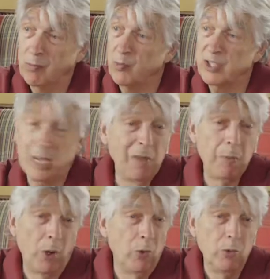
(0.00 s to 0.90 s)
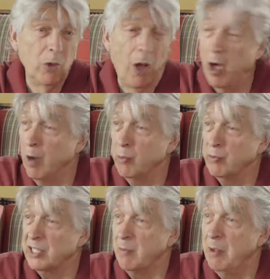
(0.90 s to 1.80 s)
vous n'aimez pas une robe,
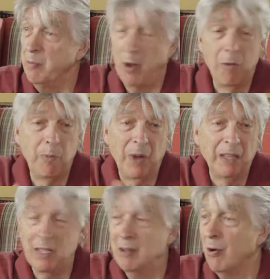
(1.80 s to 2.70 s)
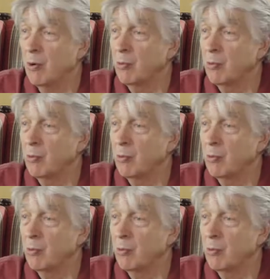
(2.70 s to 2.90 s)
vous n'aimez pas un pantalon,